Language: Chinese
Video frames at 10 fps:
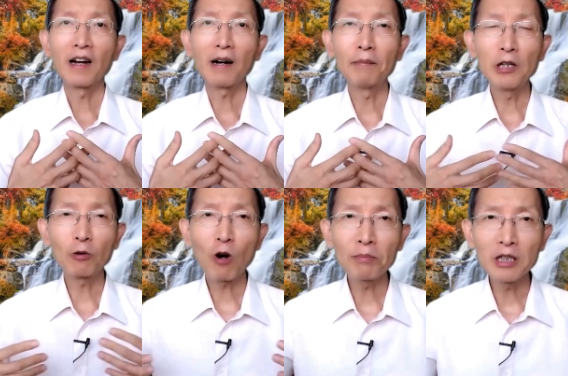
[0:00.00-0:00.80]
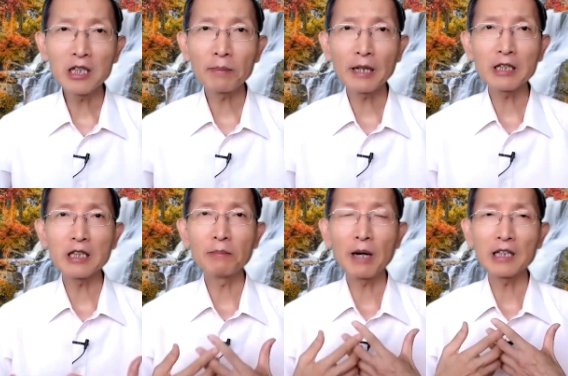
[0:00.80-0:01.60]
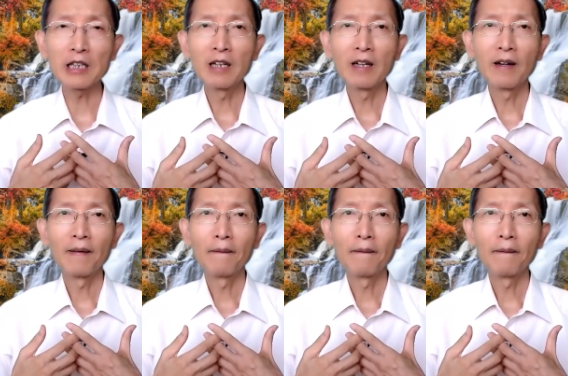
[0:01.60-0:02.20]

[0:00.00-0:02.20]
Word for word: 还没有光明洁白的细麻衣，